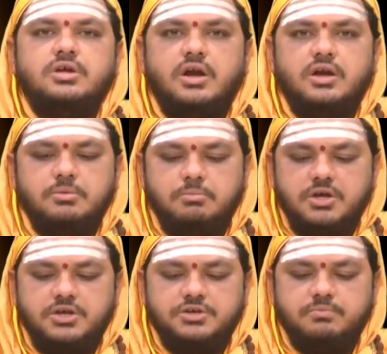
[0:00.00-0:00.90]
అంటే
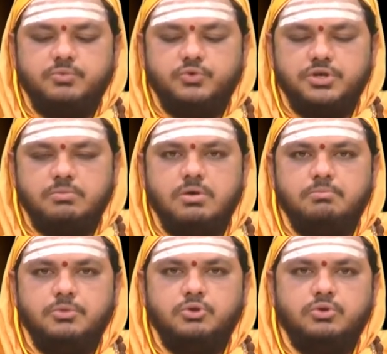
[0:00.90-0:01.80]
మేషం వృషభం
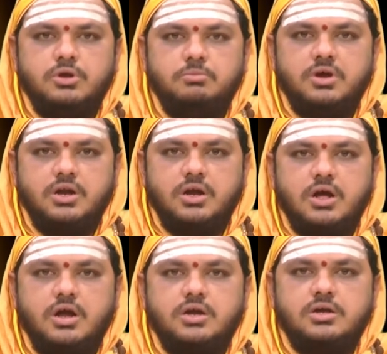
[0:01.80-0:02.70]
మిథునం
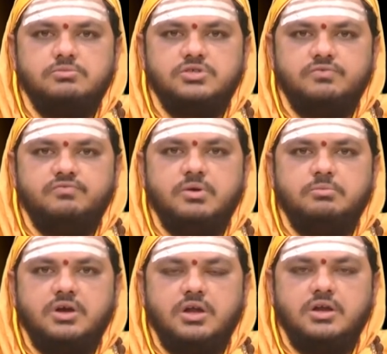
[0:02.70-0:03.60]
కర్కాటకం సింహం
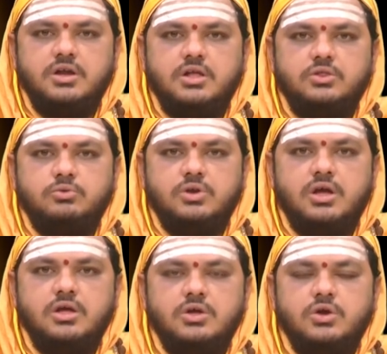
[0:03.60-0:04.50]
కన్యా తుల
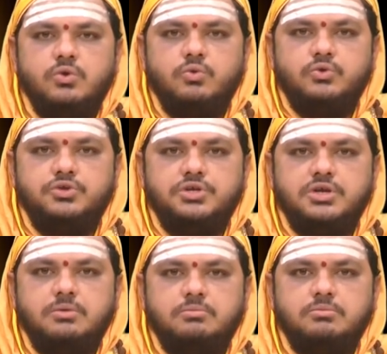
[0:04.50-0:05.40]

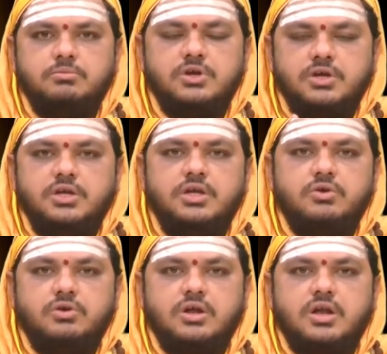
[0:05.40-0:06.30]
వృచ్చికం ఈ
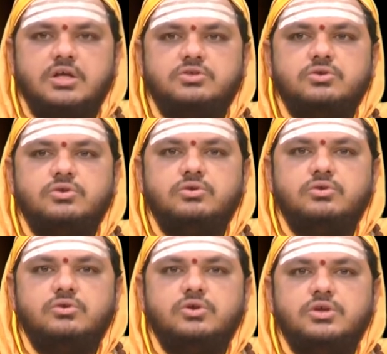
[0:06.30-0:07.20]
యొక్క రాశులలో
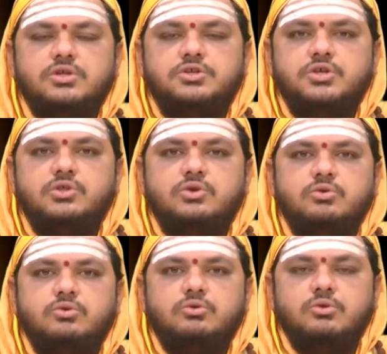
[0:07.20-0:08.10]

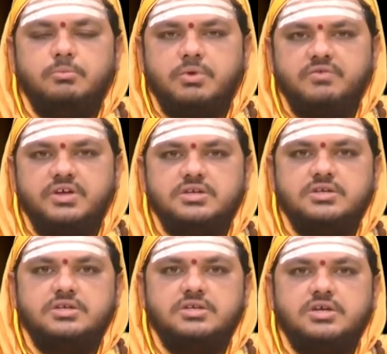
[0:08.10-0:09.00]
చంద్రుడు ప్రవేశం
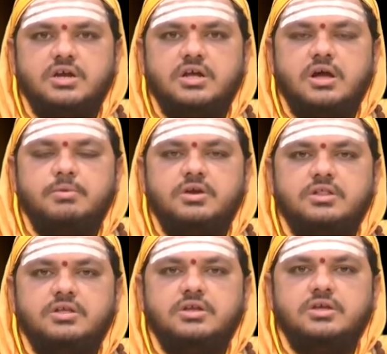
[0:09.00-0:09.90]
చేశాడు కాబట్టి
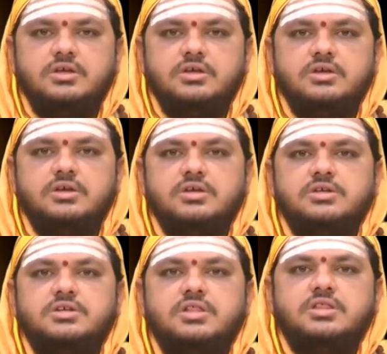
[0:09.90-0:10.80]
దీనికి
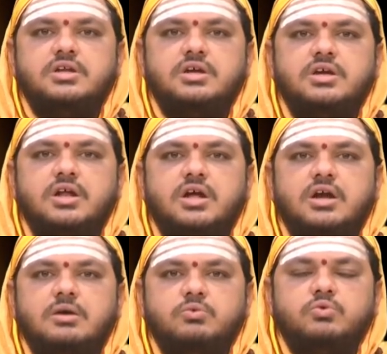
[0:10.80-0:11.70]

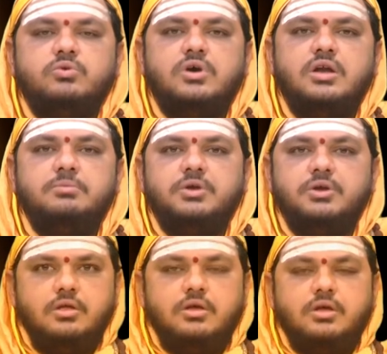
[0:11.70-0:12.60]
చంద్రగ్రహణము అని
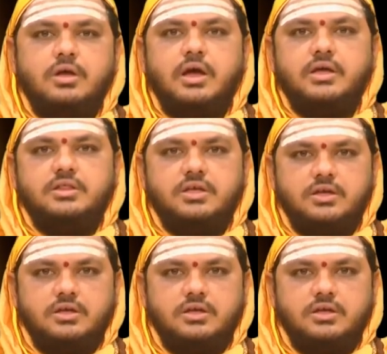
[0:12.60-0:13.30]
పేరు అయితే